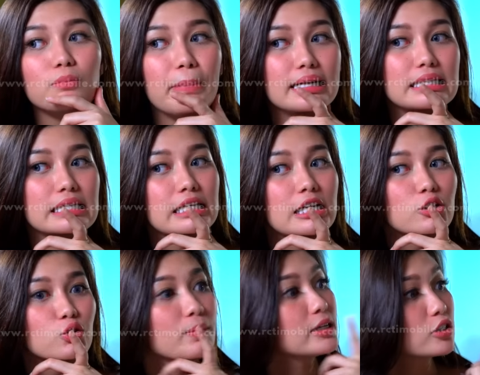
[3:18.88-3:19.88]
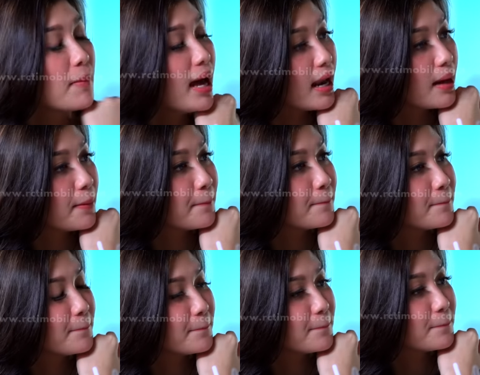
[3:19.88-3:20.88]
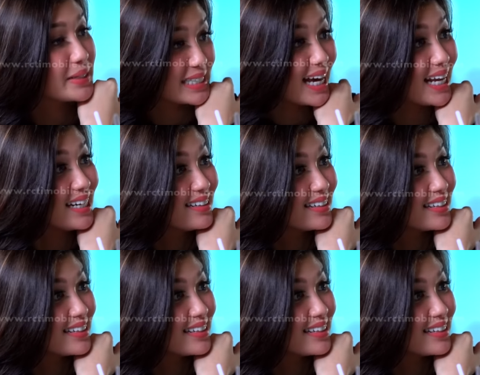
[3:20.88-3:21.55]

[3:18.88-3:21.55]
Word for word: partinya itu besok malam. Bisa kan?